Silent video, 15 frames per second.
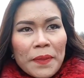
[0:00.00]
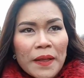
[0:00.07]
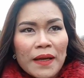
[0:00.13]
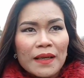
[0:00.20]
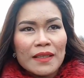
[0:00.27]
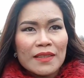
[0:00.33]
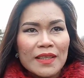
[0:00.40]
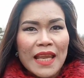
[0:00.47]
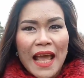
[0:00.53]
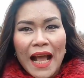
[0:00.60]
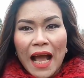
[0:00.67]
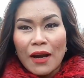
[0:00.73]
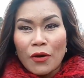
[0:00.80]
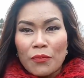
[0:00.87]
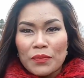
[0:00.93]
เอ่อแสดง
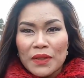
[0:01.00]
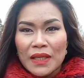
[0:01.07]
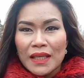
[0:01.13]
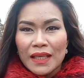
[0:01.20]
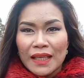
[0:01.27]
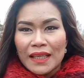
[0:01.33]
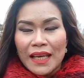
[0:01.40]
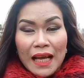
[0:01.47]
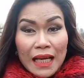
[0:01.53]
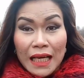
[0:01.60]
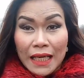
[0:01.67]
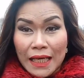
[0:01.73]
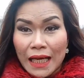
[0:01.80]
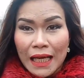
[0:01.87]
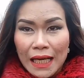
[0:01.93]
อารมณ์ที่น่าเก
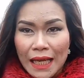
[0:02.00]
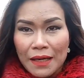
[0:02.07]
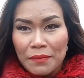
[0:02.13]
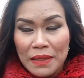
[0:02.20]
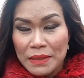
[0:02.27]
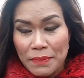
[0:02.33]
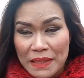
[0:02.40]
ลียดน่าเกลียดไม่